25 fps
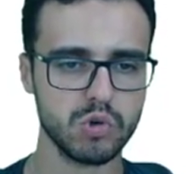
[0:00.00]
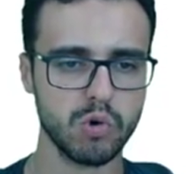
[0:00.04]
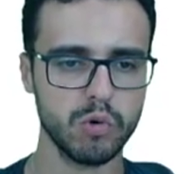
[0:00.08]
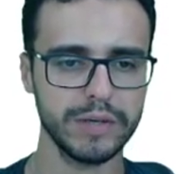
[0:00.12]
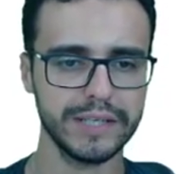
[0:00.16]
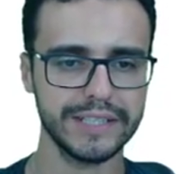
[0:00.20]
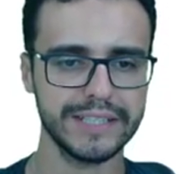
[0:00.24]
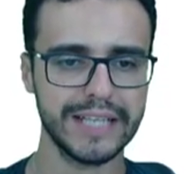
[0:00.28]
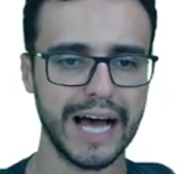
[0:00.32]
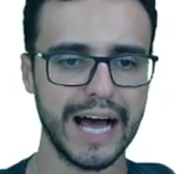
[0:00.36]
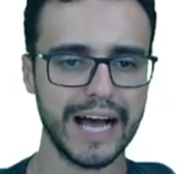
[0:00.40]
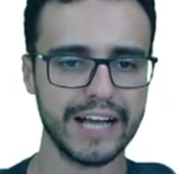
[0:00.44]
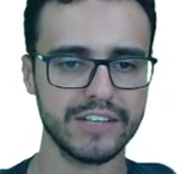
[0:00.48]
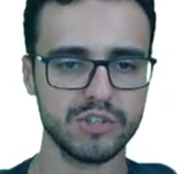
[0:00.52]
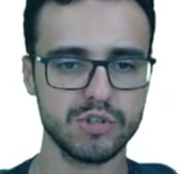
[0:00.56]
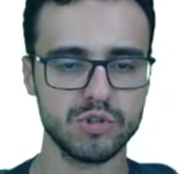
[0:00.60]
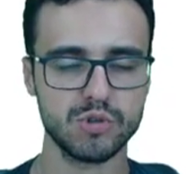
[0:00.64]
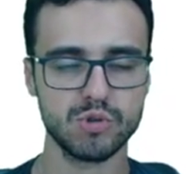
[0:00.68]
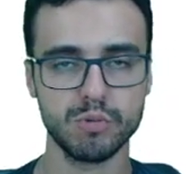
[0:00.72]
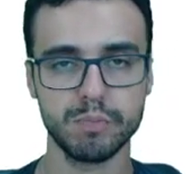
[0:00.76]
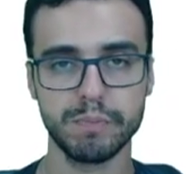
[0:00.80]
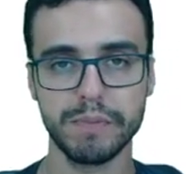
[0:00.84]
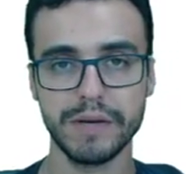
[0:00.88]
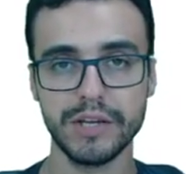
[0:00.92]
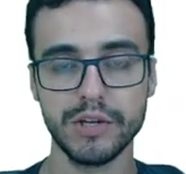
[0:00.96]
com idade
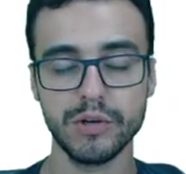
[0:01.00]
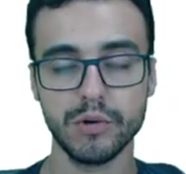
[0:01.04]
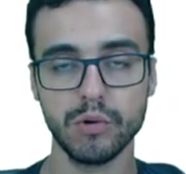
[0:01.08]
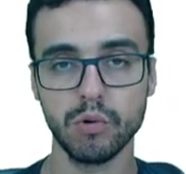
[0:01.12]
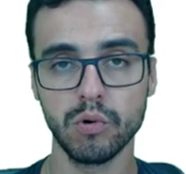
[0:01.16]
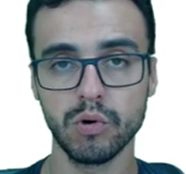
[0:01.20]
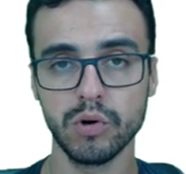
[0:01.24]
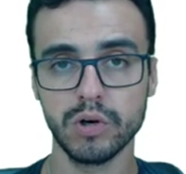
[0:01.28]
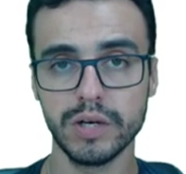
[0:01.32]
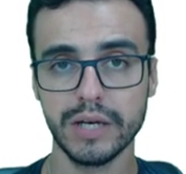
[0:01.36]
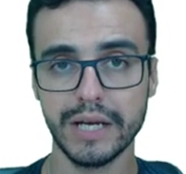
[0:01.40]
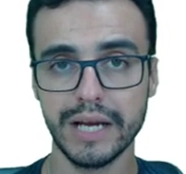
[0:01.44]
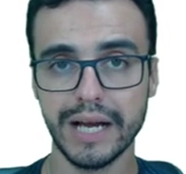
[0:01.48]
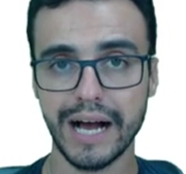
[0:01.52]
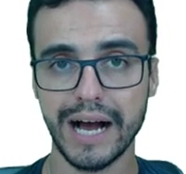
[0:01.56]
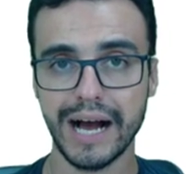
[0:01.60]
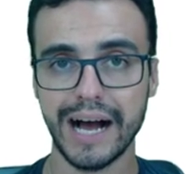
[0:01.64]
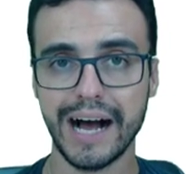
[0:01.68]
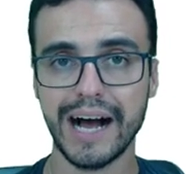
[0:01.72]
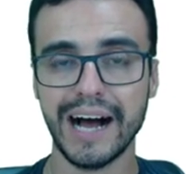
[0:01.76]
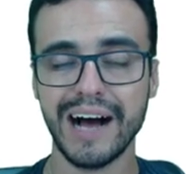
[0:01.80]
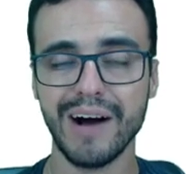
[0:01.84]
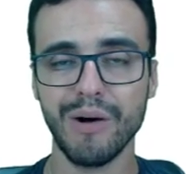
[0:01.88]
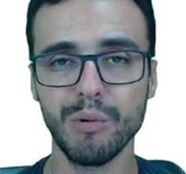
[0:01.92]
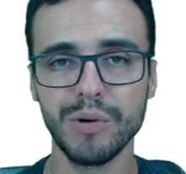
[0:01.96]
superior
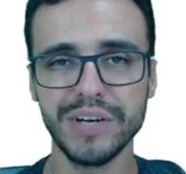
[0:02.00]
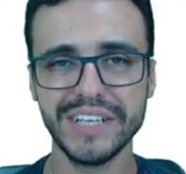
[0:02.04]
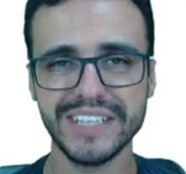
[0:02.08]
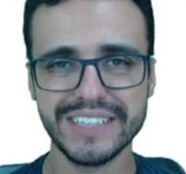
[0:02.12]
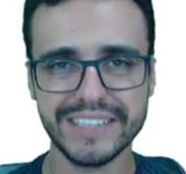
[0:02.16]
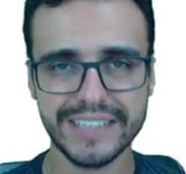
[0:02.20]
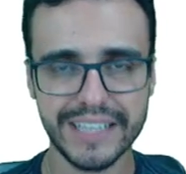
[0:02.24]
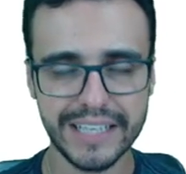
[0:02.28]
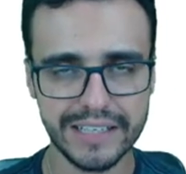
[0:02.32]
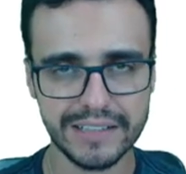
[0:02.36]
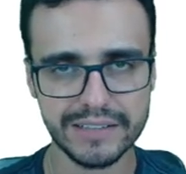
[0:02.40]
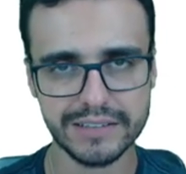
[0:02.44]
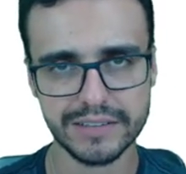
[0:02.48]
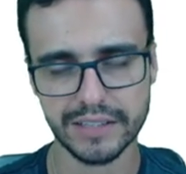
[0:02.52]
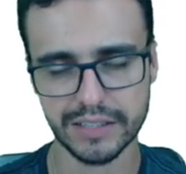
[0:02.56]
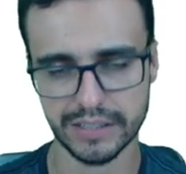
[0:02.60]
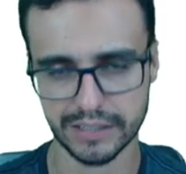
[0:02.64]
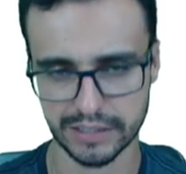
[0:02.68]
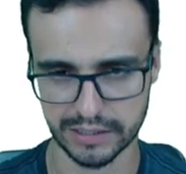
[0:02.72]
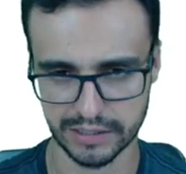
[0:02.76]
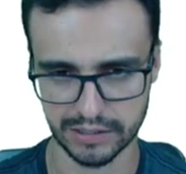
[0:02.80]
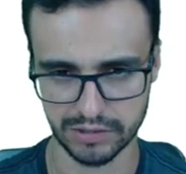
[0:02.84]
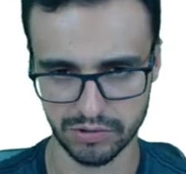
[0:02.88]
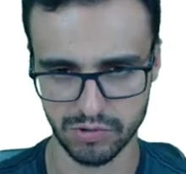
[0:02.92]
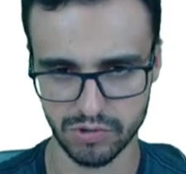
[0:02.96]
a 80
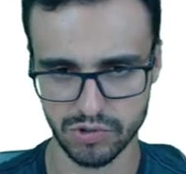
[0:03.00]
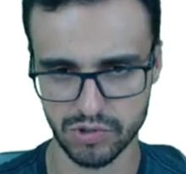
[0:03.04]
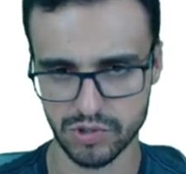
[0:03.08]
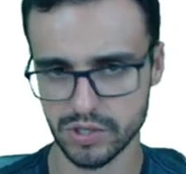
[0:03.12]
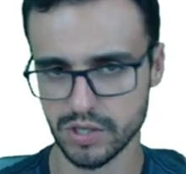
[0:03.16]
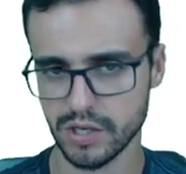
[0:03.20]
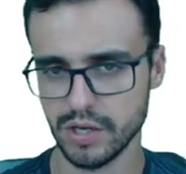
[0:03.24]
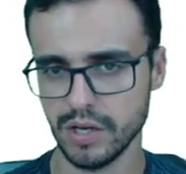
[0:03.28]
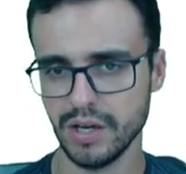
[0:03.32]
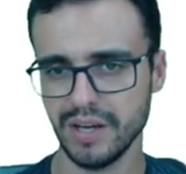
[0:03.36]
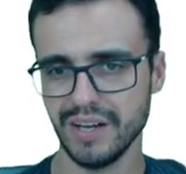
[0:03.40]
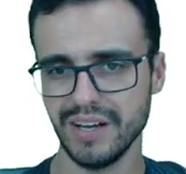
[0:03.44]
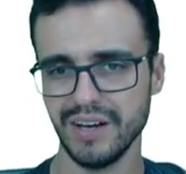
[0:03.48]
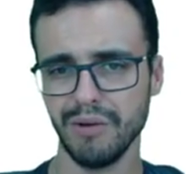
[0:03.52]
anos.